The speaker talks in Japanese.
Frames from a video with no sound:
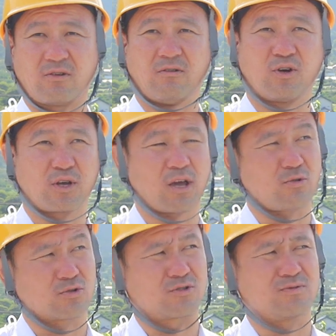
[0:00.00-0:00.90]
けど俺
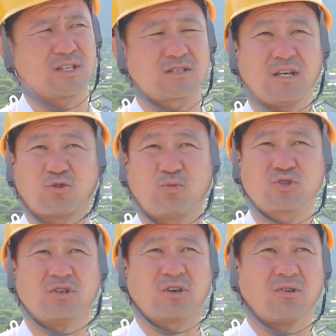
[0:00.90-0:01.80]
結構自分ですげえと
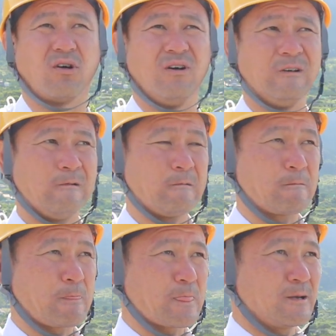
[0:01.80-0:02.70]
思ってるけど、
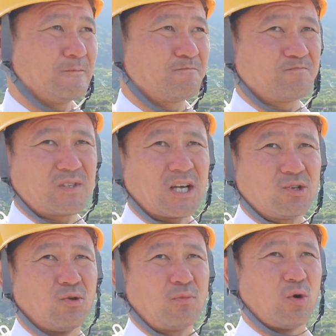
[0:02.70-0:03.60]
うん、だけ
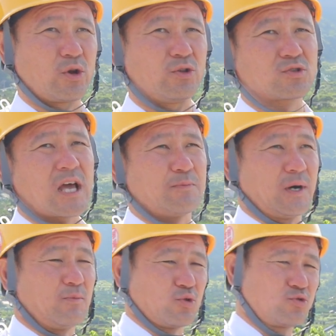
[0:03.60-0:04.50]
どまあ俺のタイプ
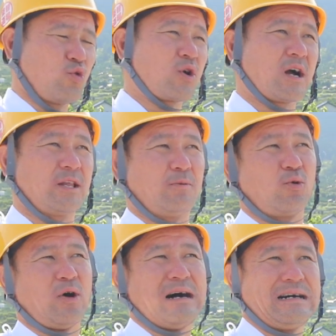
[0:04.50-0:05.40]
はもうどう考えても
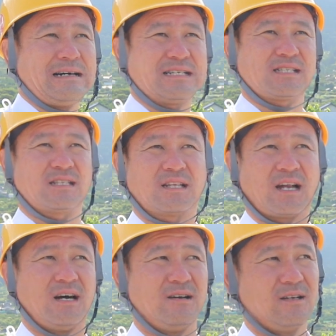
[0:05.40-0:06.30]
こう走ってた
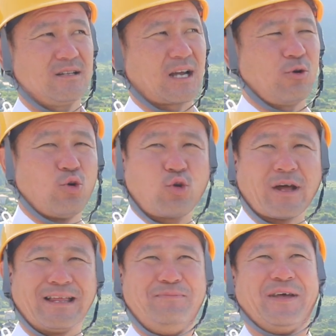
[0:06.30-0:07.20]
らなんか
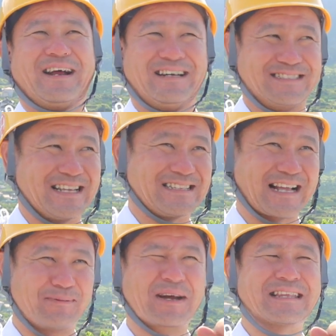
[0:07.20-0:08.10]
ロードランナーみたいな感じで
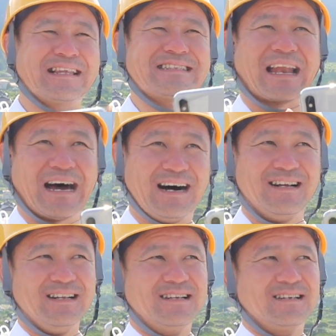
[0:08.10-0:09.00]
壁が出てきたら
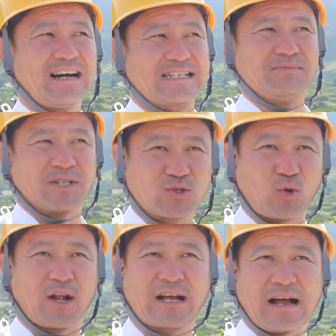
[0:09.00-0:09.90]
初めてそ
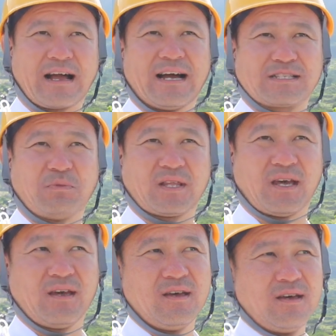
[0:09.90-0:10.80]
こから考え始めて
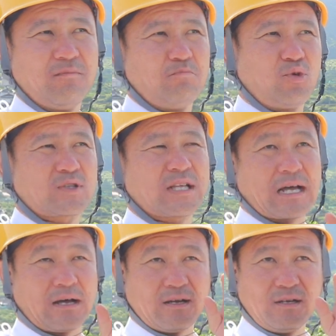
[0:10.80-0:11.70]
もうた
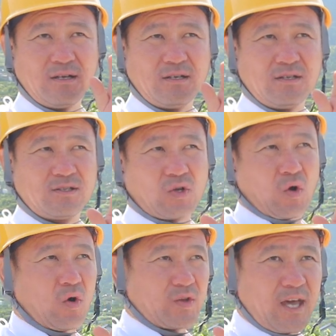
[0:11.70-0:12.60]
だそ
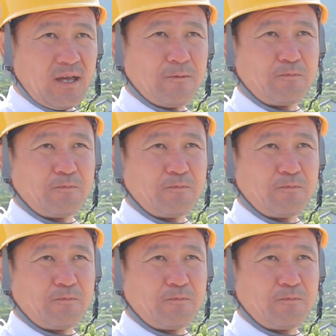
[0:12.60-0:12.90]
のね